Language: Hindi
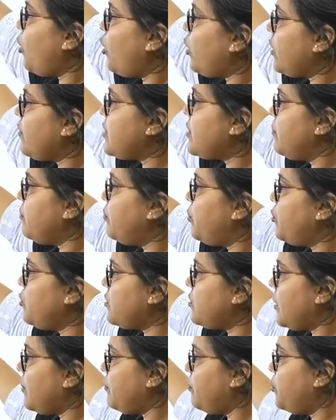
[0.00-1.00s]
औडव संपूर्ण
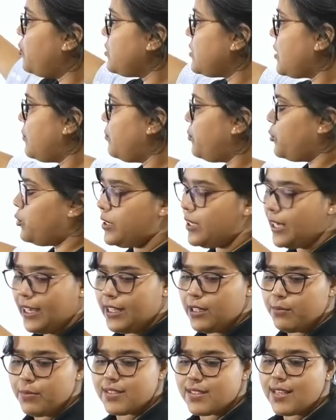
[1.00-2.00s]
संपूर्ण संपूर्ण या
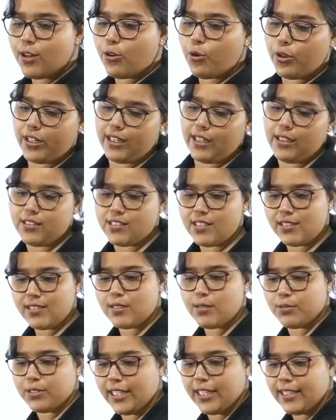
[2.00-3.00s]
इनमें से कोई नहीं जल्दी
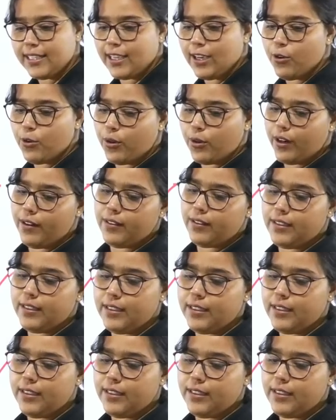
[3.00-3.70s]
से बताइए क्या होगा